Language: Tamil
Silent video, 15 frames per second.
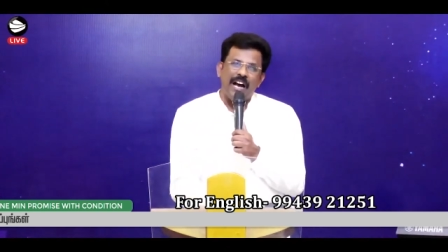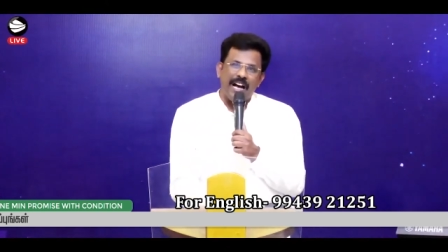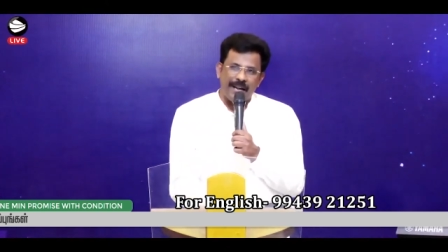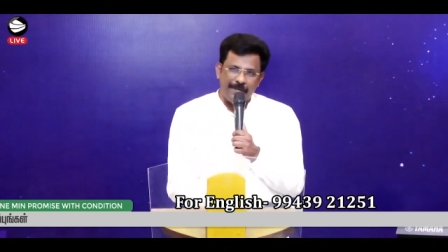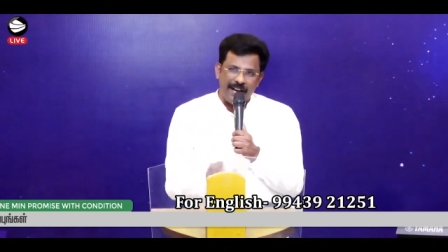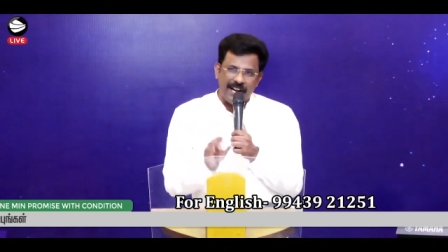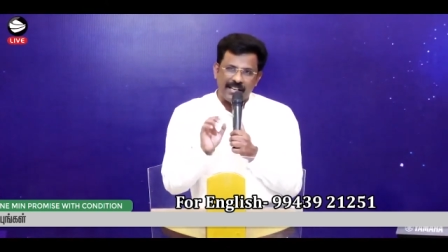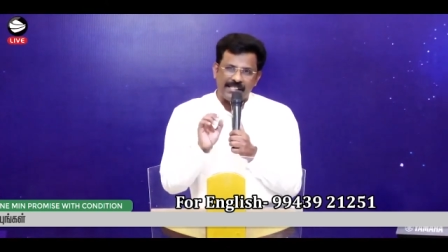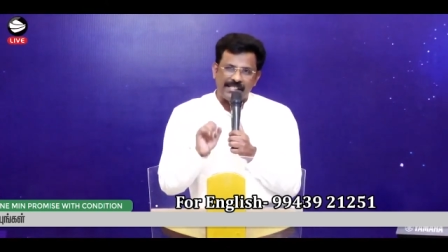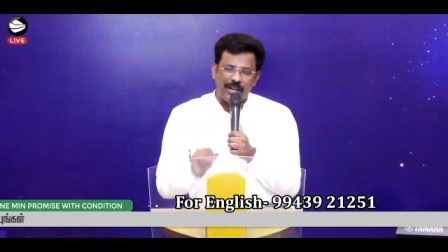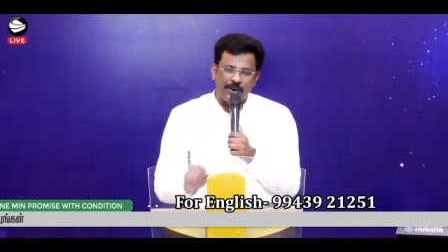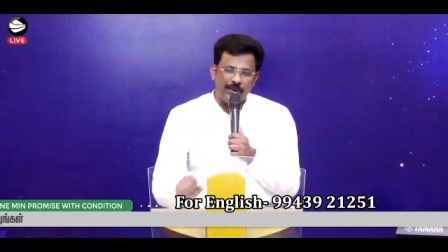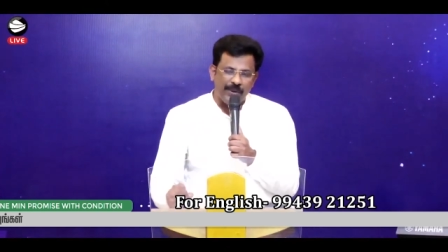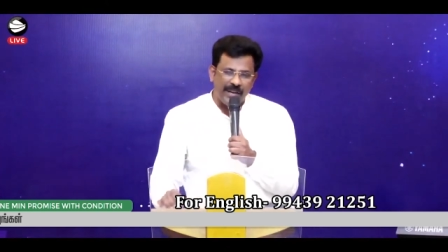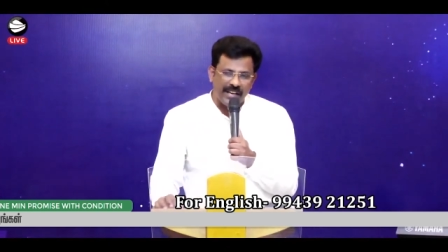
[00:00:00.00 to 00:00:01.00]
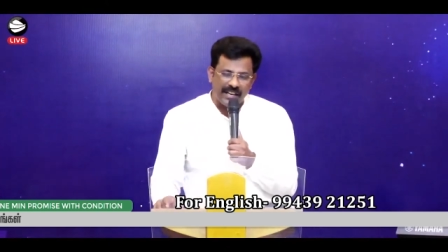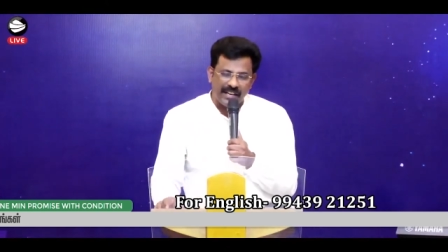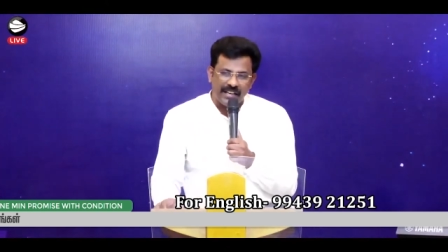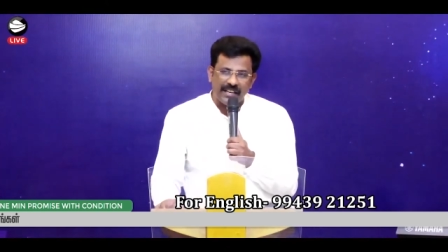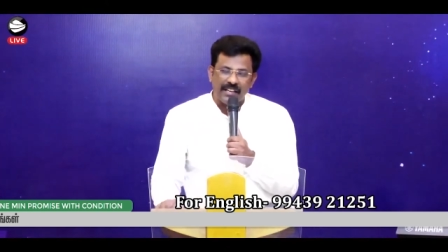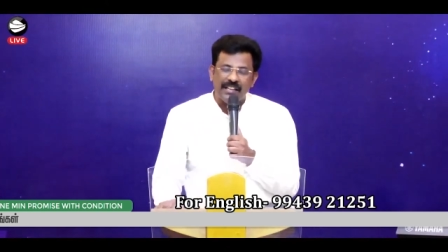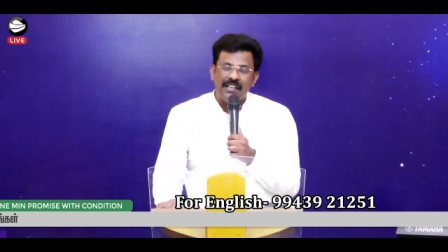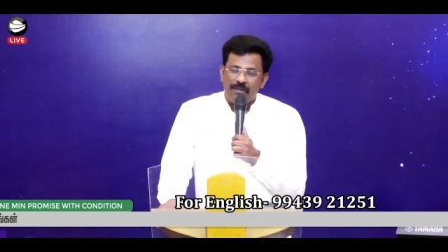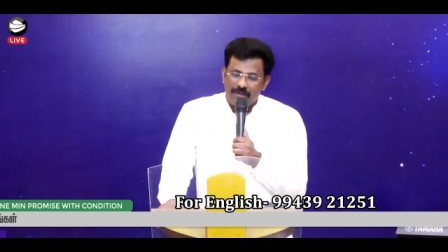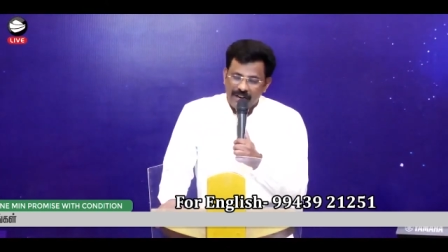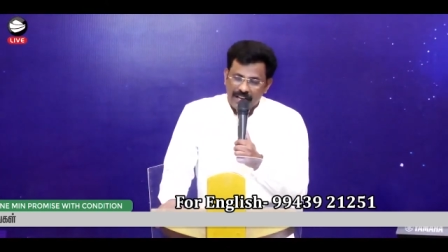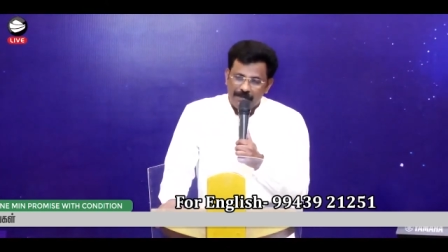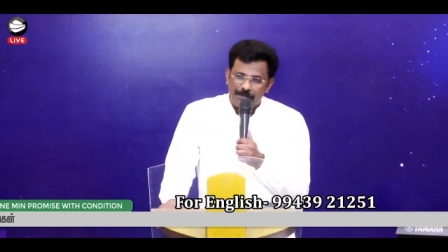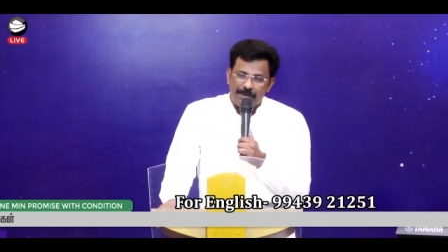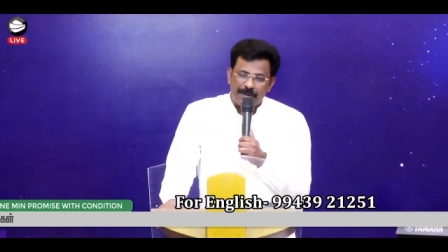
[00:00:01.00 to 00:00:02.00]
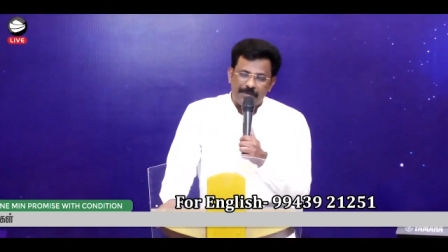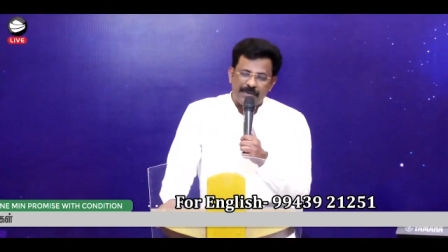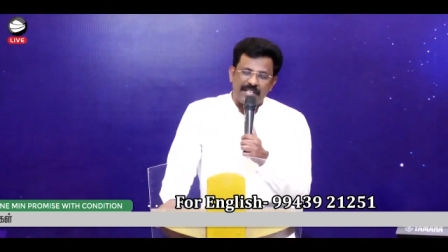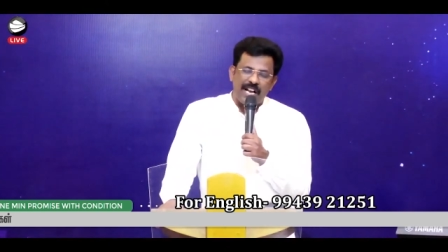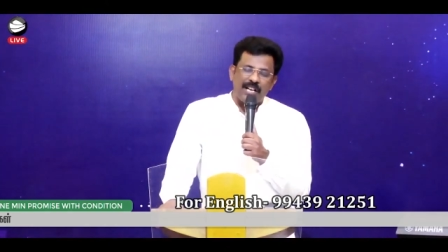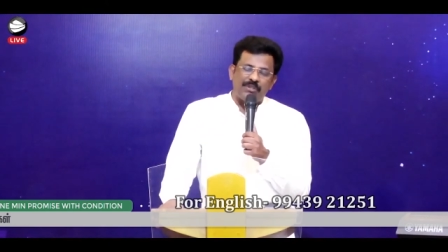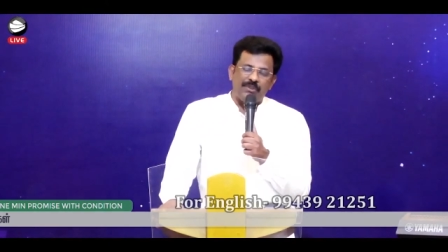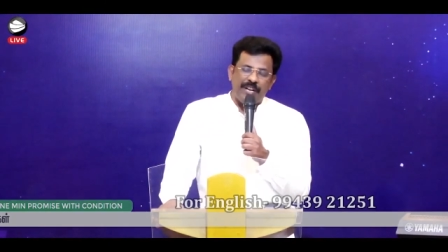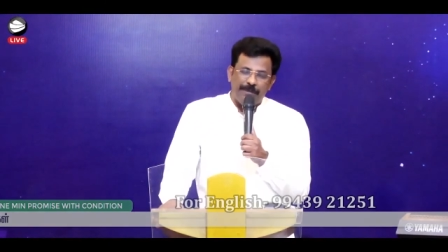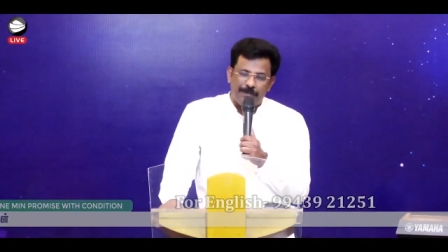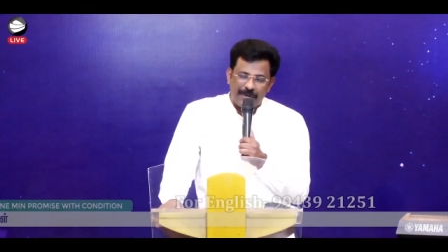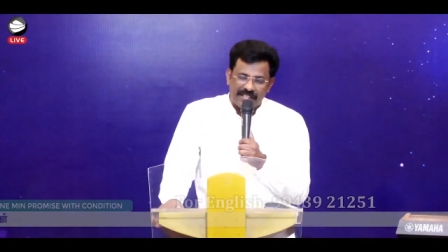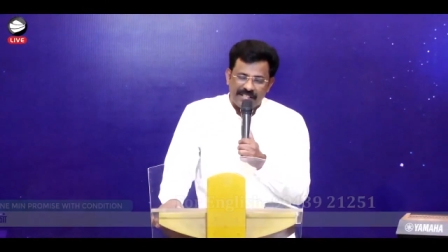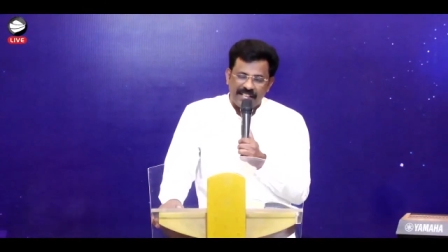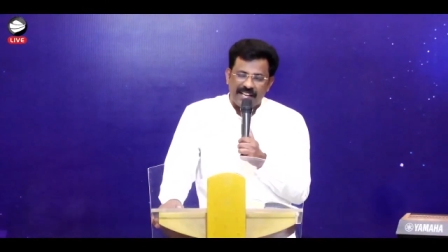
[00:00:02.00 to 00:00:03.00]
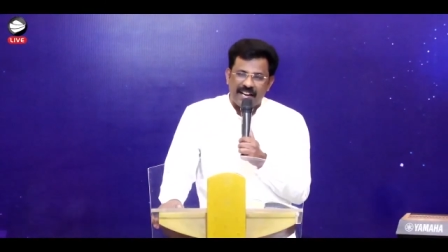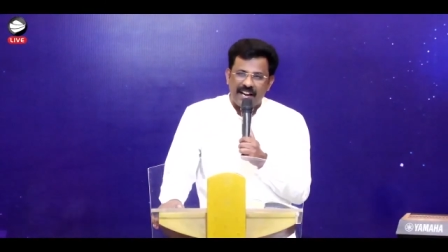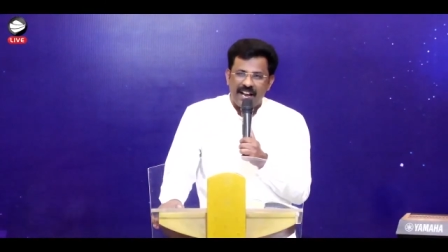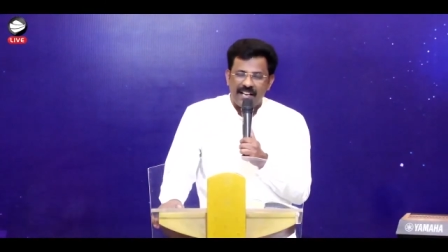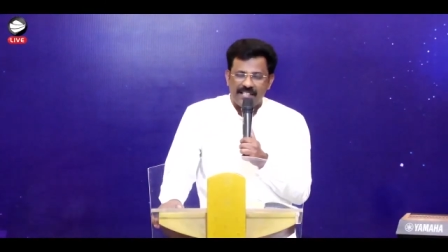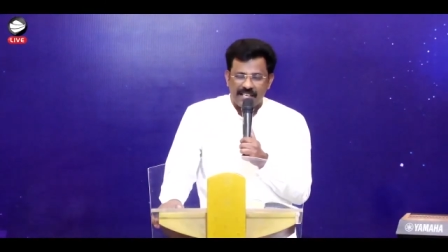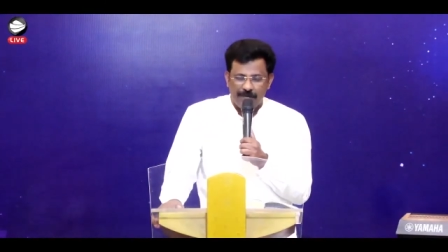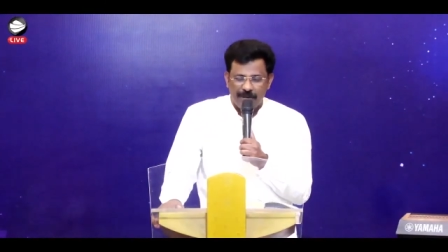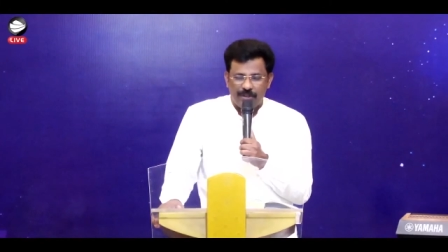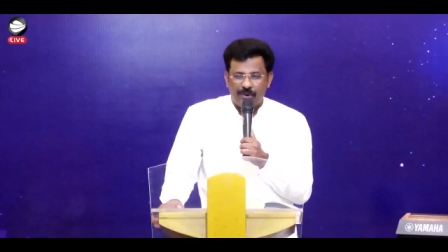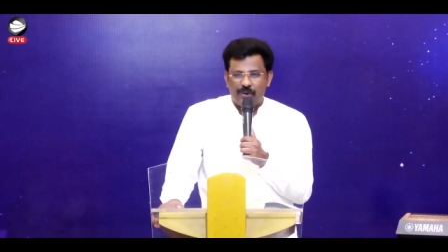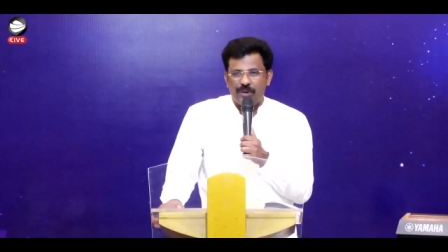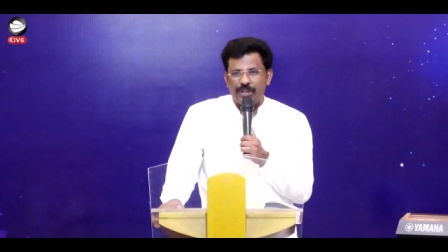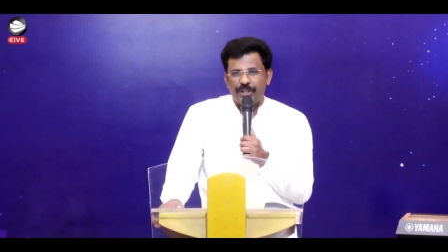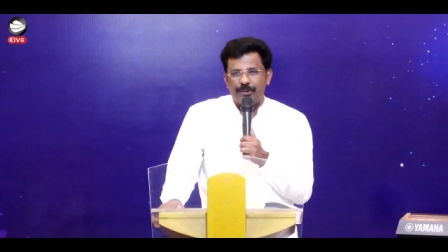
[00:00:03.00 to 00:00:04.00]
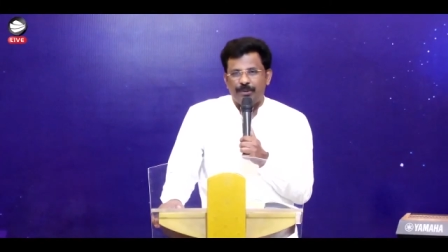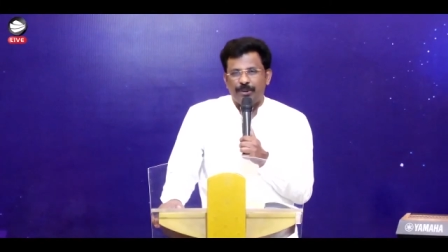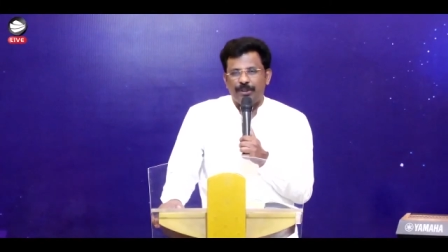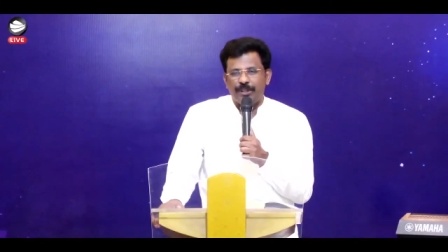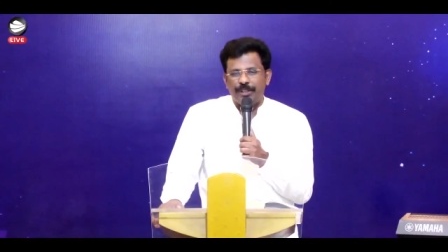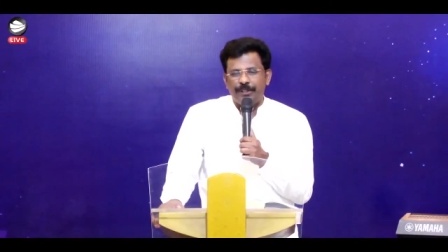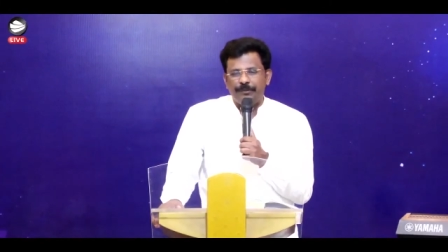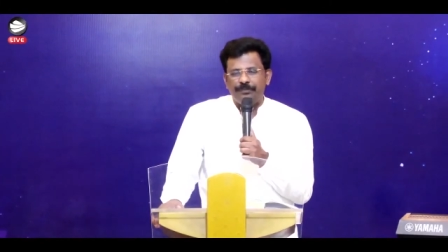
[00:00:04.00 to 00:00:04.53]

அருமையான சகோதரிக்கு அவருடைய பிரசாசனுடைய பிரச்சனைக்காக ஜெபித்து கொண்டிருந்த போது